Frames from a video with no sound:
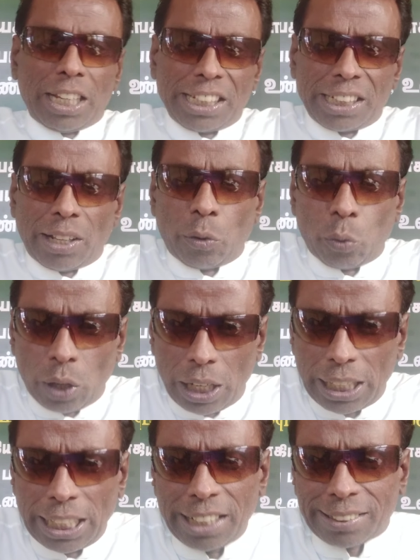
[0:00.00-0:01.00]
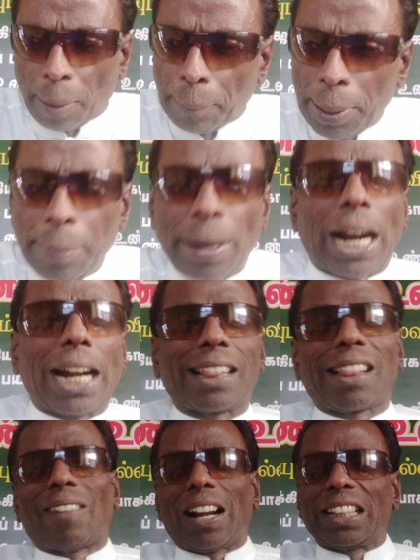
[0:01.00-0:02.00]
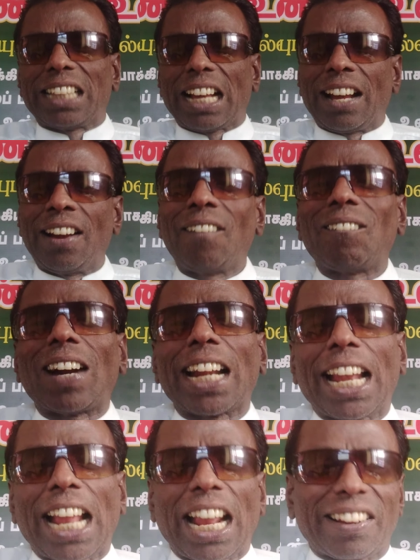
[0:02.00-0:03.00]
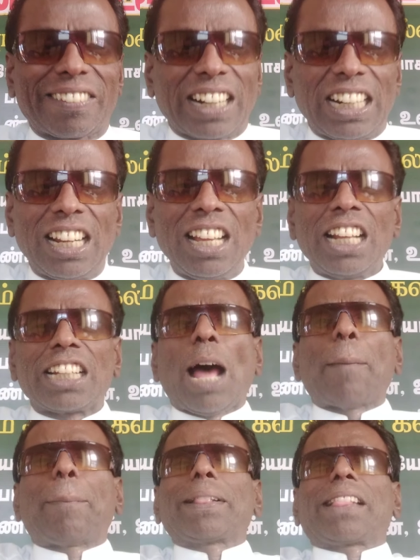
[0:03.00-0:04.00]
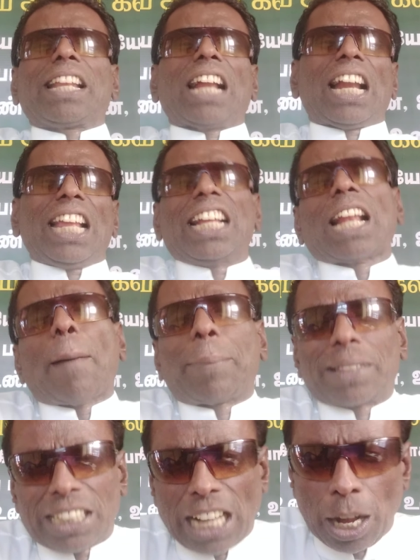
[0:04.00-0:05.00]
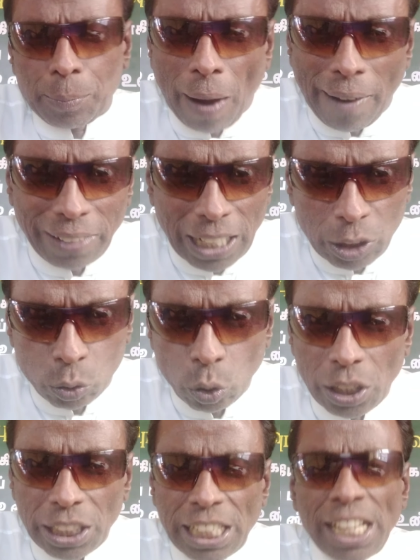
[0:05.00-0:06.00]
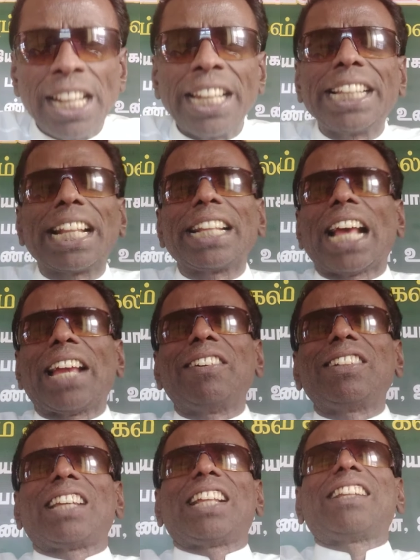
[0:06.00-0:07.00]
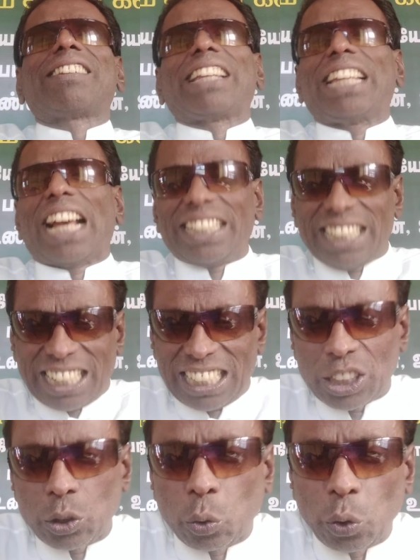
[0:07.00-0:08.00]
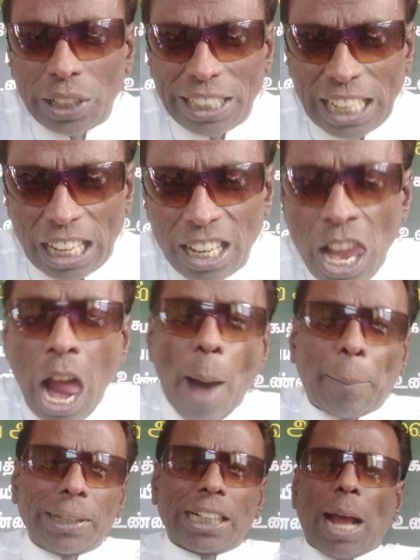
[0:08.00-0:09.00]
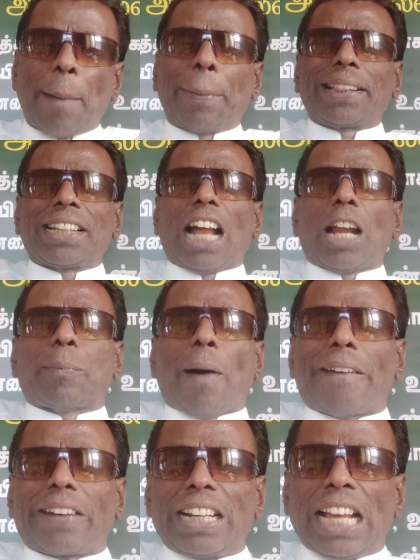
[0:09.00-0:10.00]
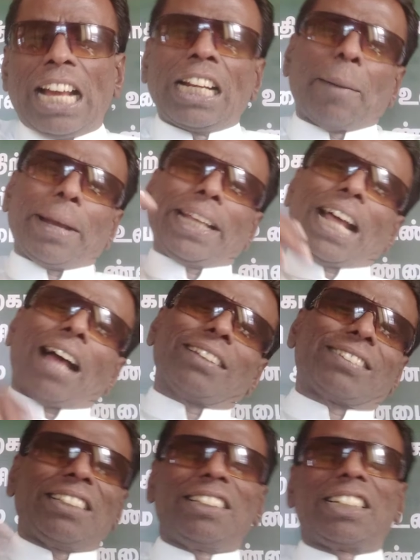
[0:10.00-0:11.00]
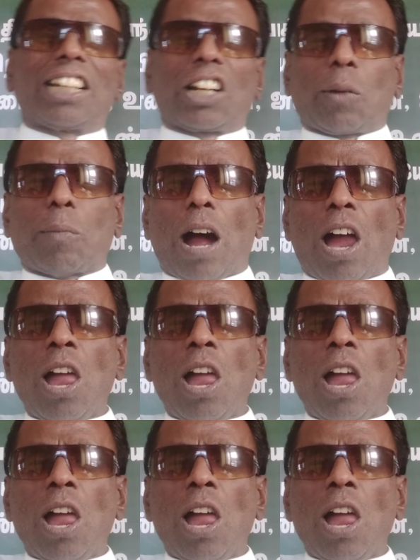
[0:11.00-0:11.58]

இந்த உலகில் சமீப காலத்தில் வாழ்ந்த வள்ளலார் அவர்கள் நாற்பத்தி நாலே நாற்பத்தி நாலு பாவங்களை சொல்லி இதை தயவு செய்து செய்யாதீர்கள் என்று கூறுகிறார் அப்போ அந்த நாற்பத்தி நாலு பாவங்களில் நம்ம ஏதாவது செஞ்சுட்டு இருக்கோமா